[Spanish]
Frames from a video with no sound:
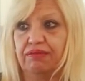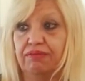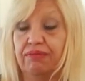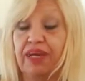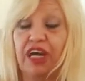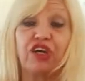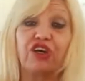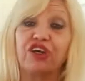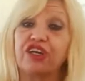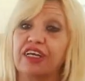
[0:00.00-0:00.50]

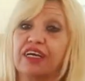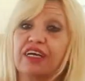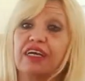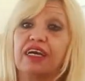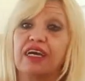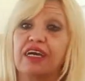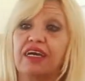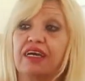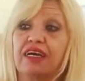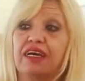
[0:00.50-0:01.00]
me acordé
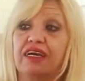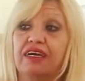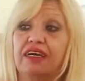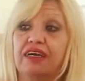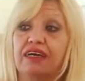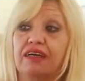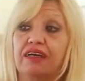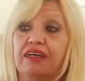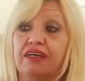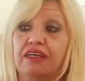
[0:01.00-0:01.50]

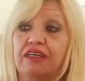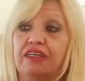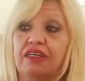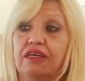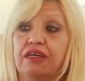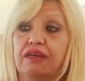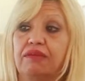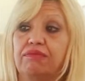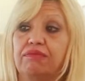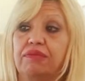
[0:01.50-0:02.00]
que
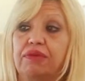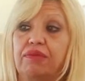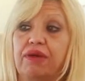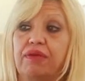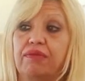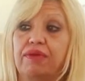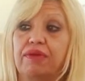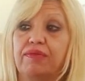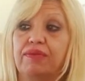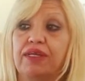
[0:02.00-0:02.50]
mi
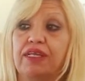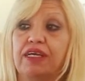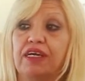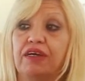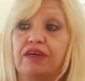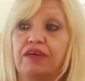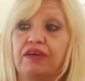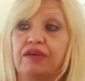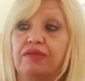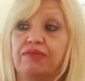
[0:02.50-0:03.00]
mamá me
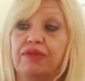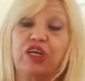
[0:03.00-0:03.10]
dijo,